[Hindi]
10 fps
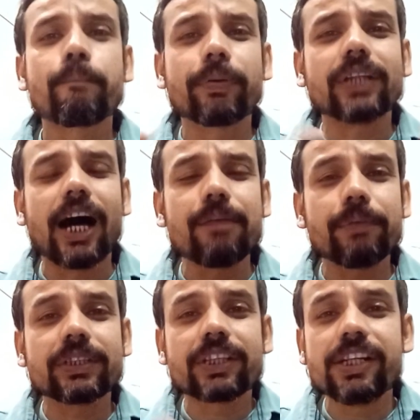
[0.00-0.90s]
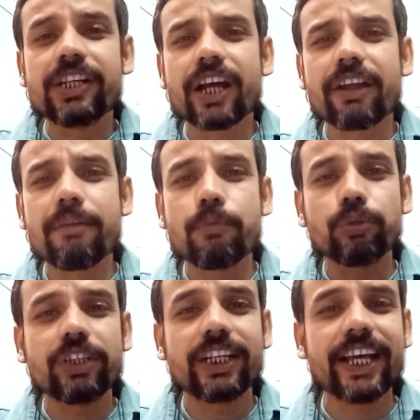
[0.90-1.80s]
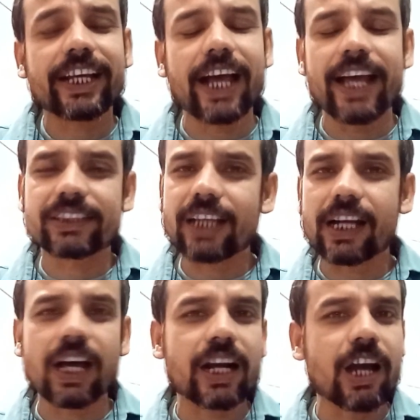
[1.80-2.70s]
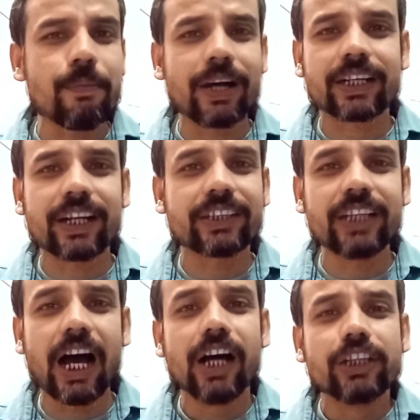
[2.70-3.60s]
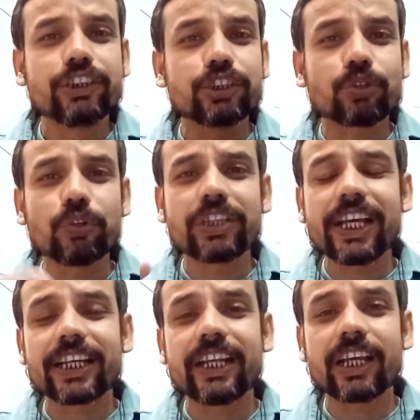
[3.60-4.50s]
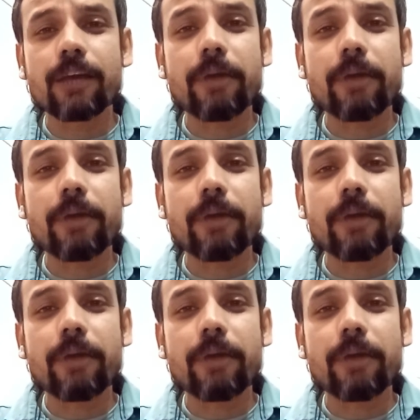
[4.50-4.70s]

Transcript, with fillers: प्रधानमंत्री नरेंद्र मोदी ने एक ऐसा कारनामा कर दिया जिसको देखने के